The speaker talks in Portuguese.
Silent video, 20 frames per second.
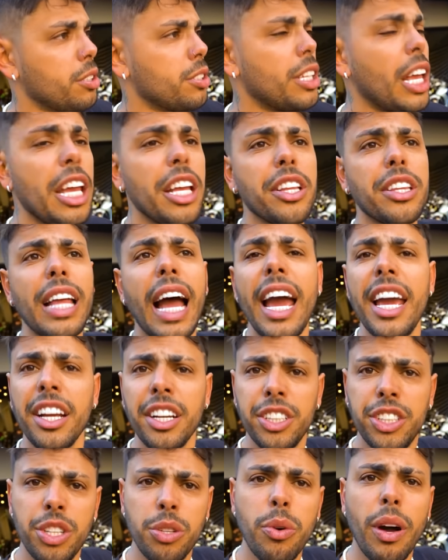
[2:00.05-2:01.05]
tem
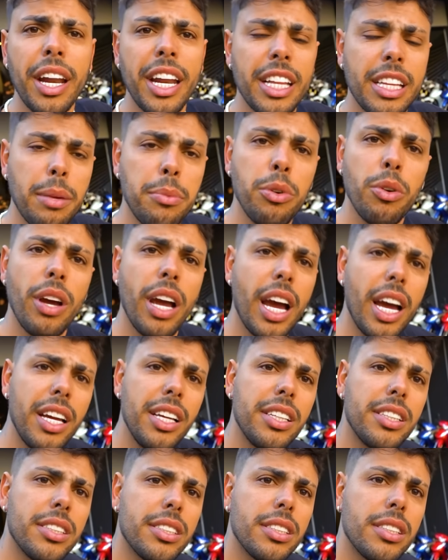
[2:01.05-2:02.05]
Tiger de 40 mil
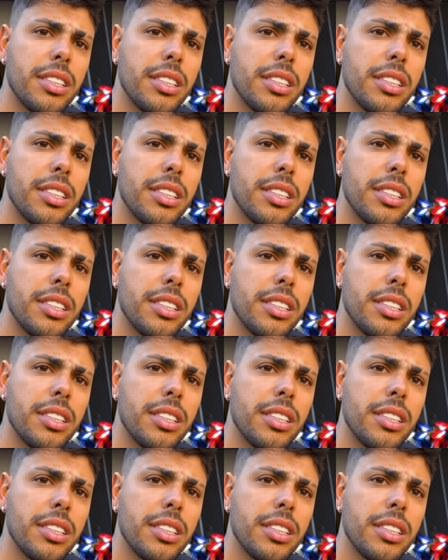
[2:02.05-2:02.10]
reais?